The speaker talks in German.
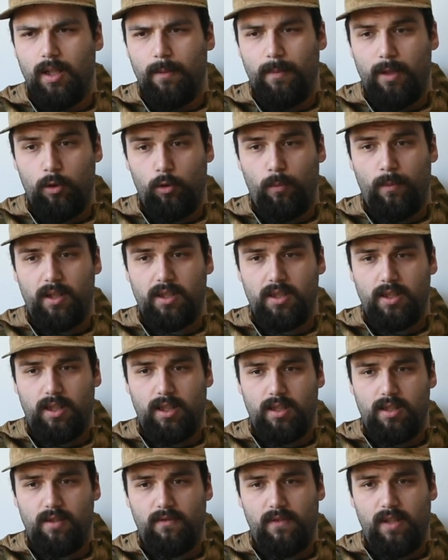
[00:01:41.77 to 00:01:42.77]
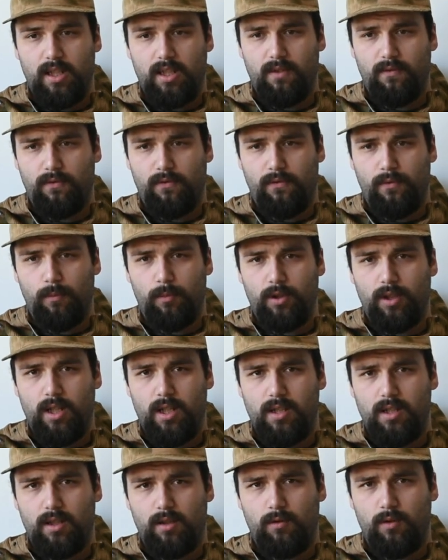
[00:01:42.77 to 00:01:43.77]
Bei Lomax kriegst du welche für
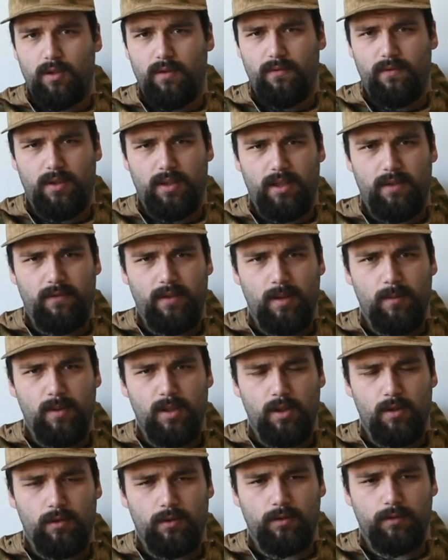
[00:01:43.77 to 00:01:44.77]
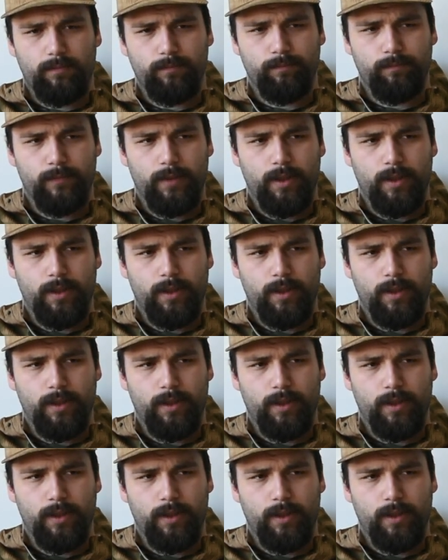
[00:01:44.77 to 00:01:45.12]
35 inklusive Versand, wenn ich mich nicht irre.